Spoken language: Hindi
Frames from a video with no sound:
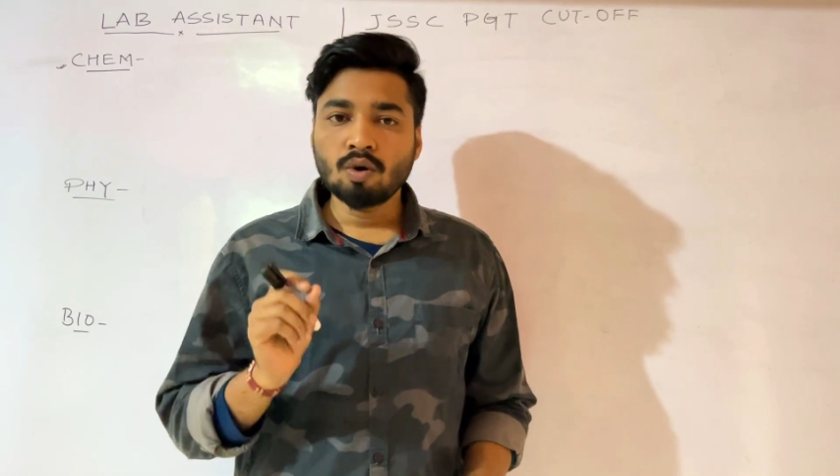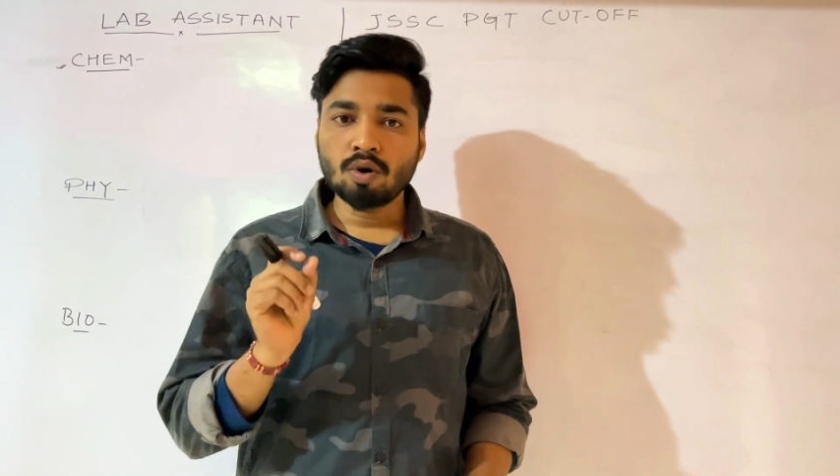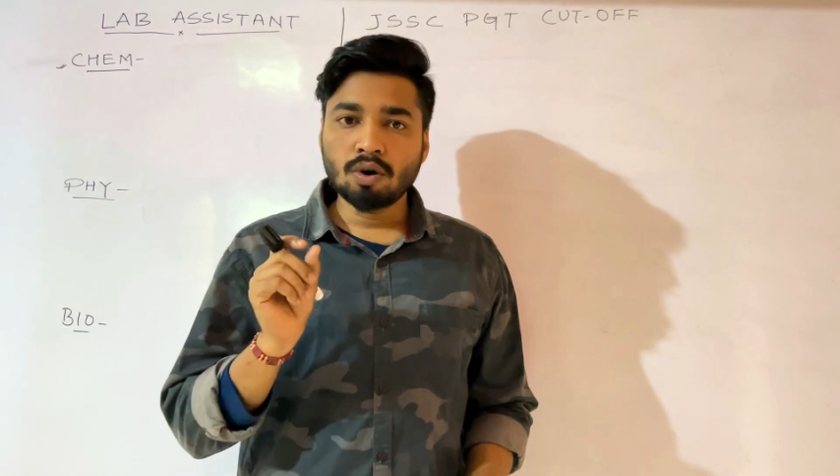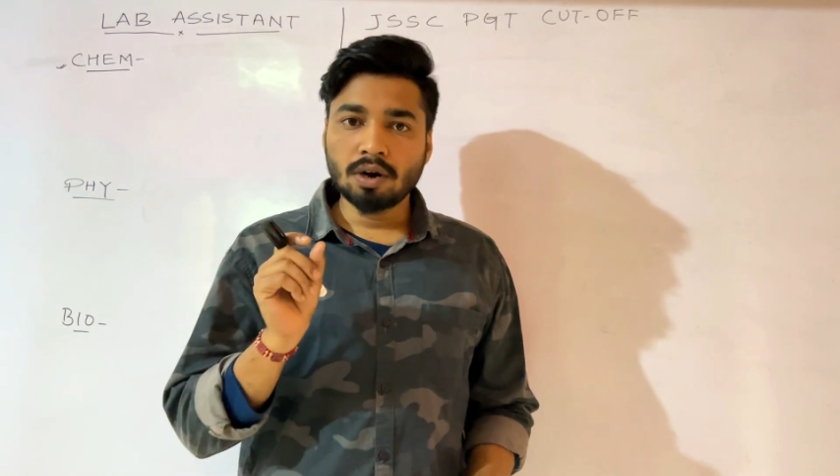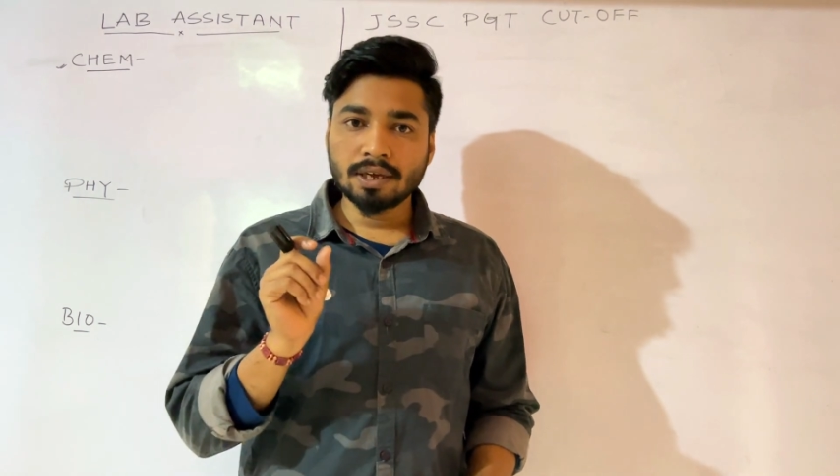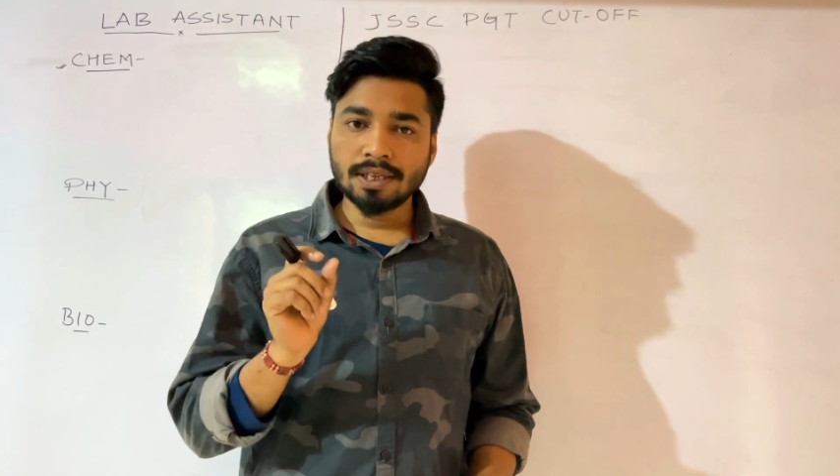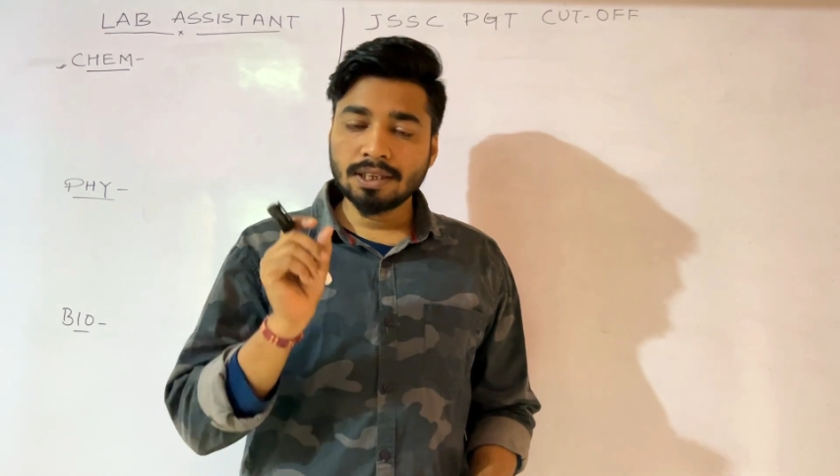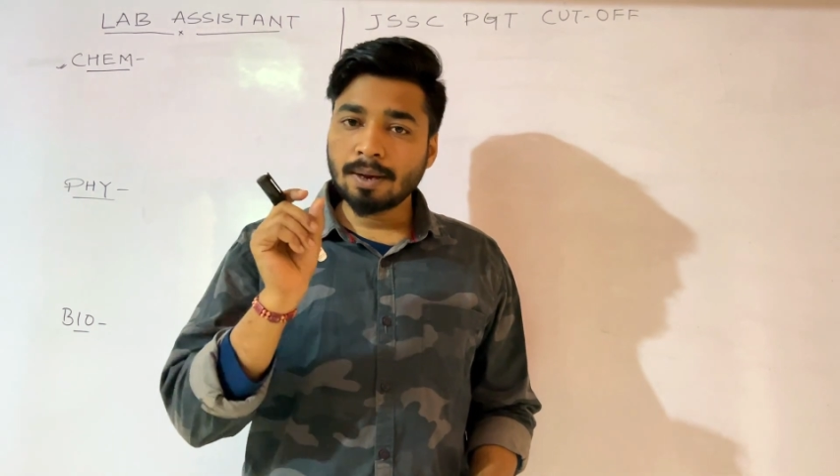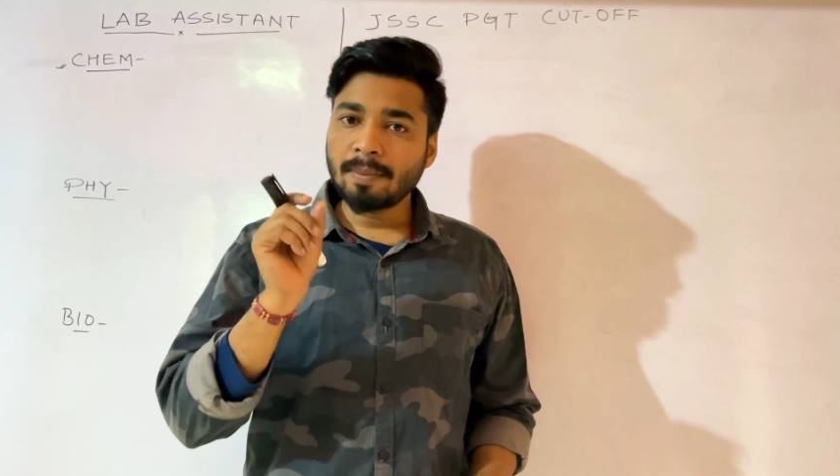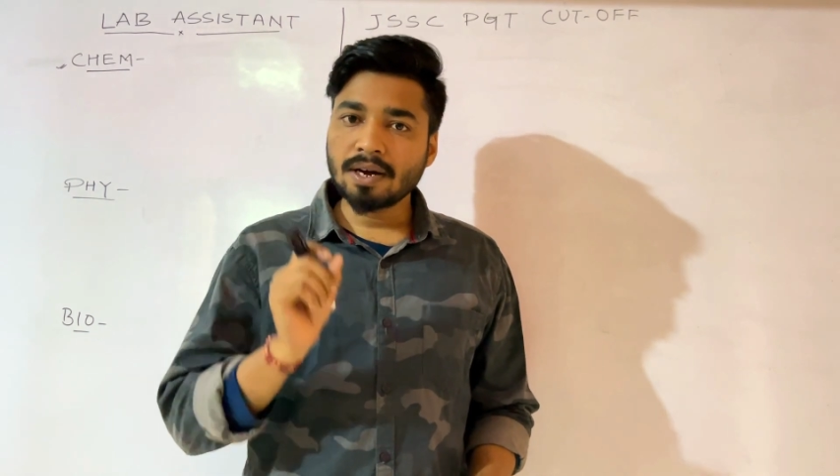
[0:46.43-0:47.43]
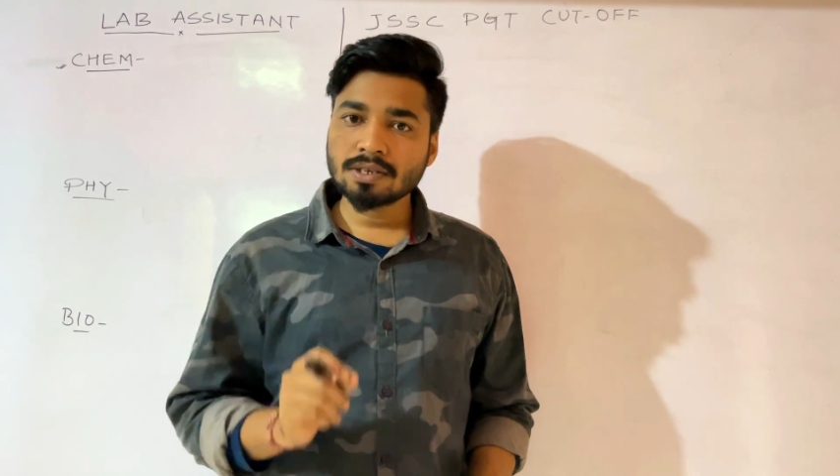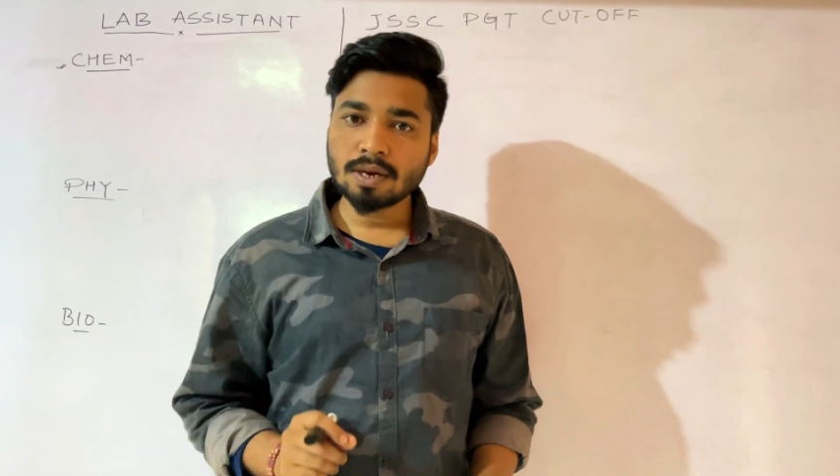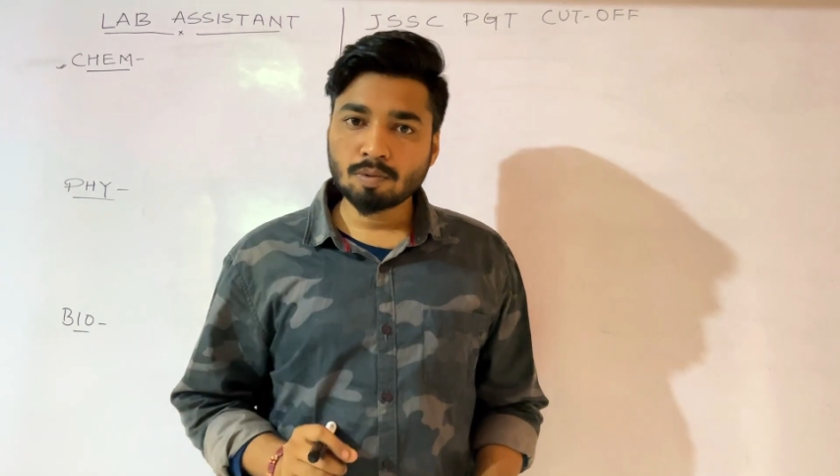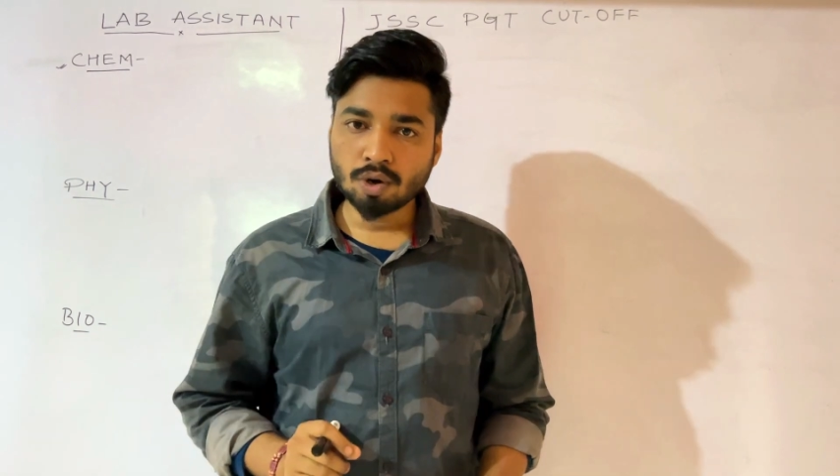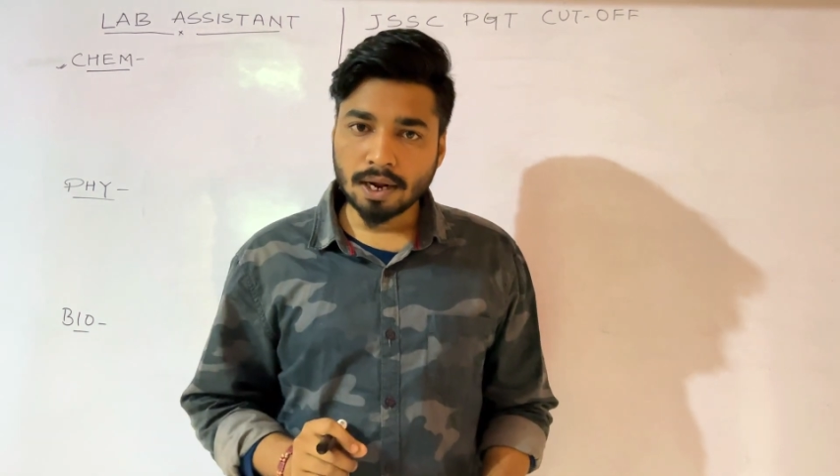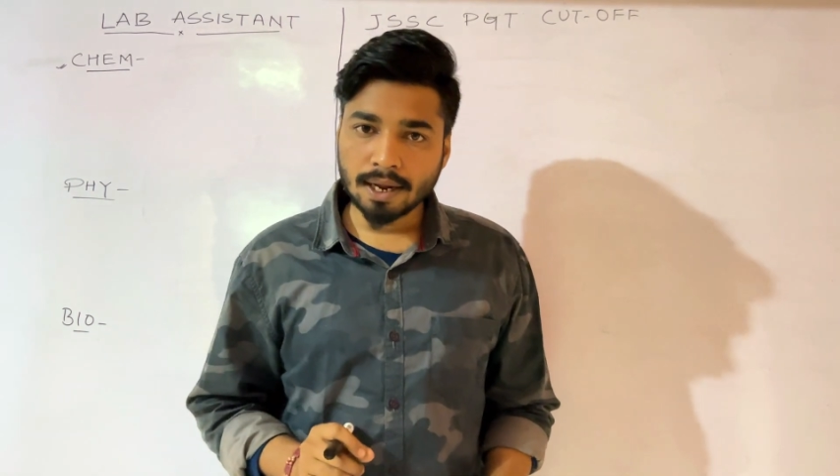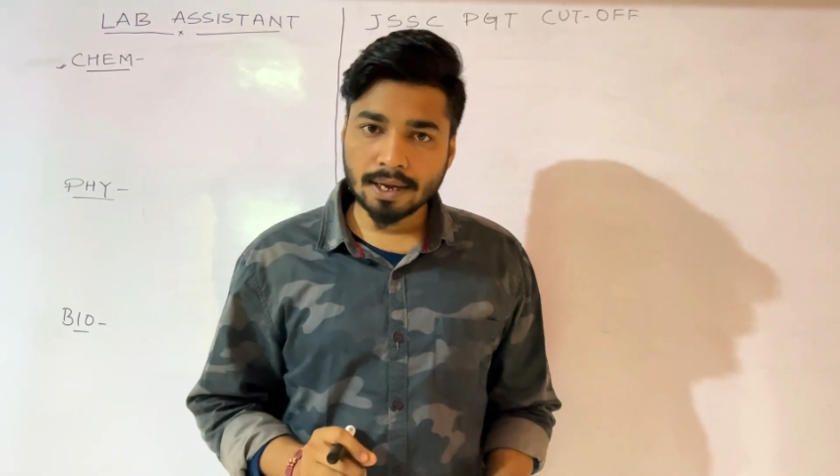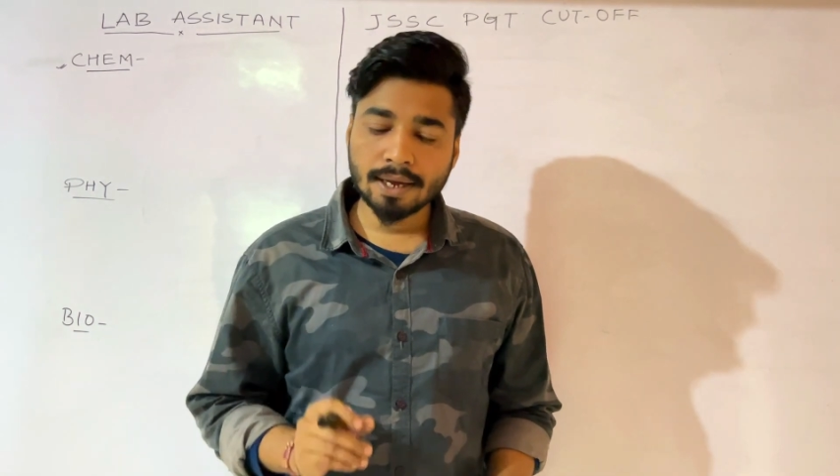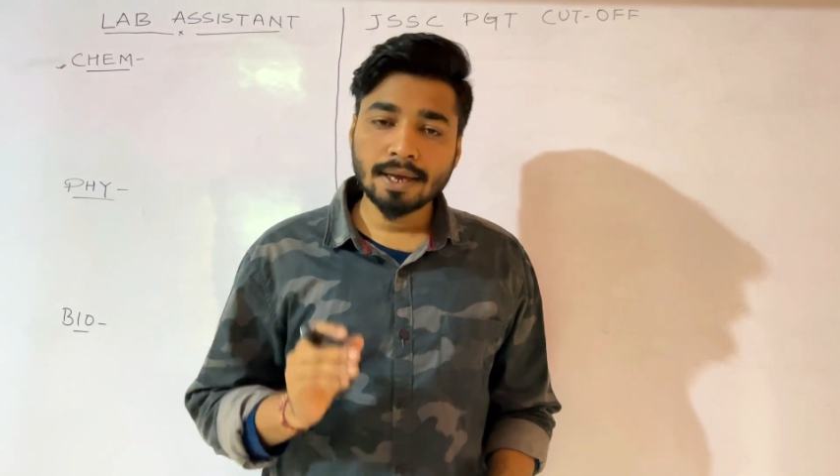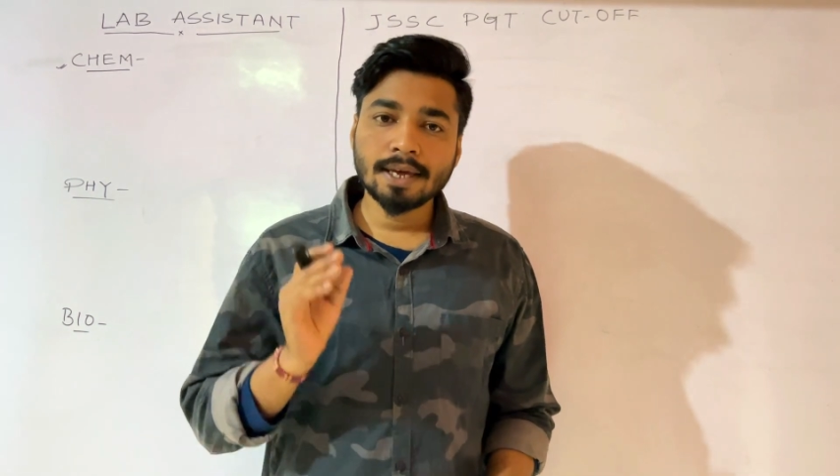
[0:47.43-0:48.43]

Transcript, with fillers: और कितना मार्क्स आपको लाना है